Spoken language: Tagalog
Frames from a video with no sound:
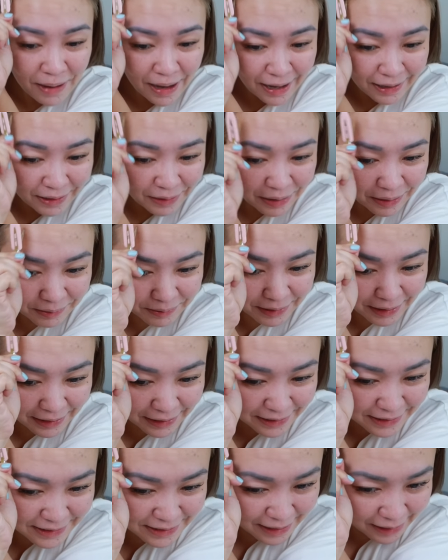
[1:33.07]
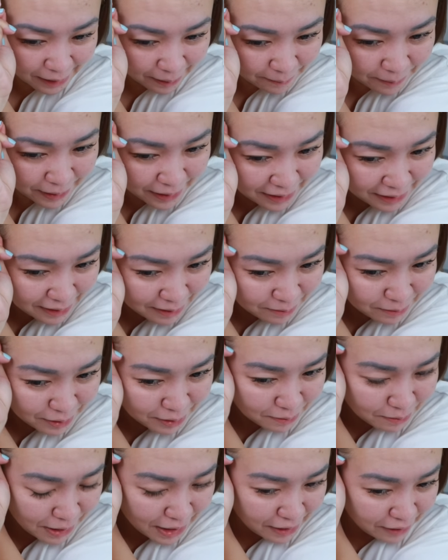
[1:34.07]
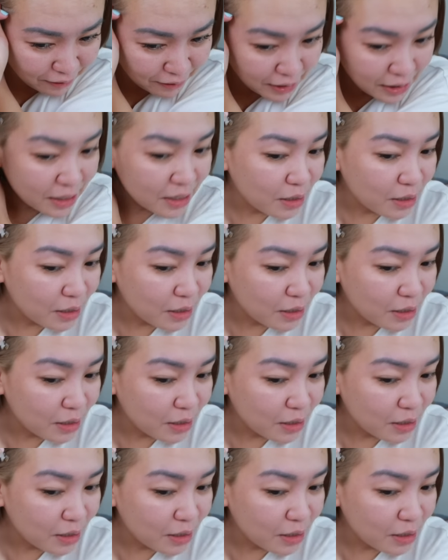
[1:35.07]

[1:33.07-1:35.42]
Maaga ako nagising. Para alam mo parang